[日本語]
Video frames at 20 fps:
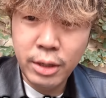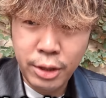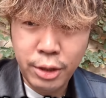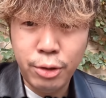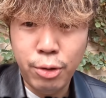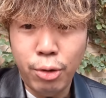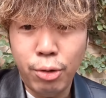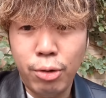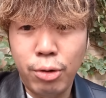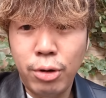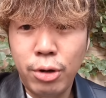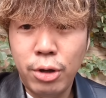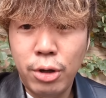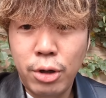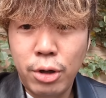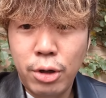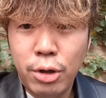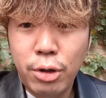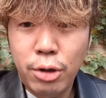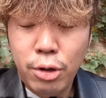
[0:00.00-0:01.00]
一頭
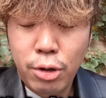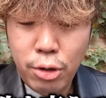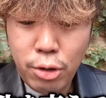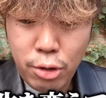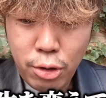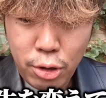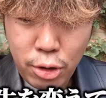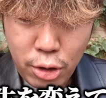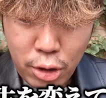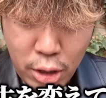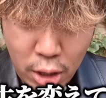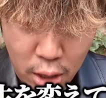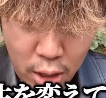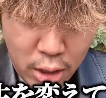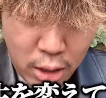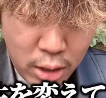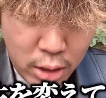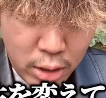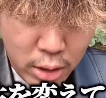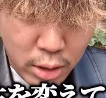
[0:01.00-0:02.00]

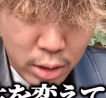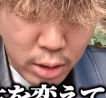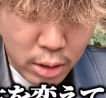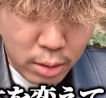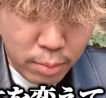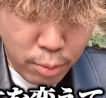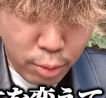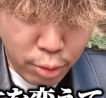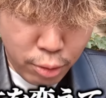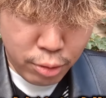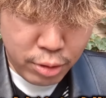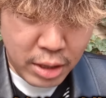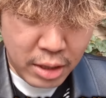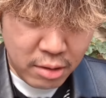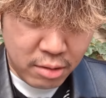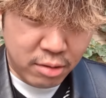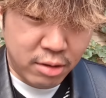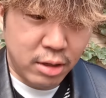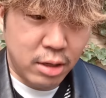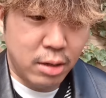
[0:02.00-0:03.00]
が、僕の
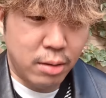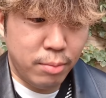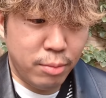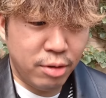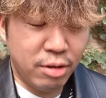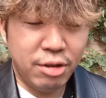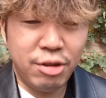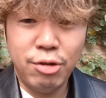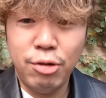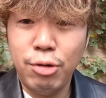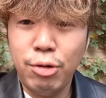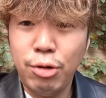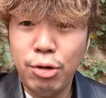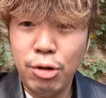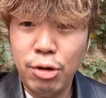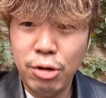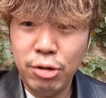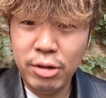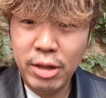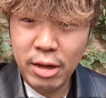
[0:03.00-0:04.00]
大好きな武蔵野
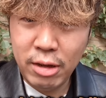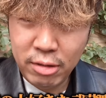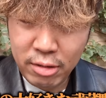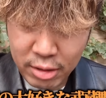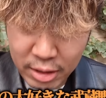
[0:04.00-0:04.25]
ステーク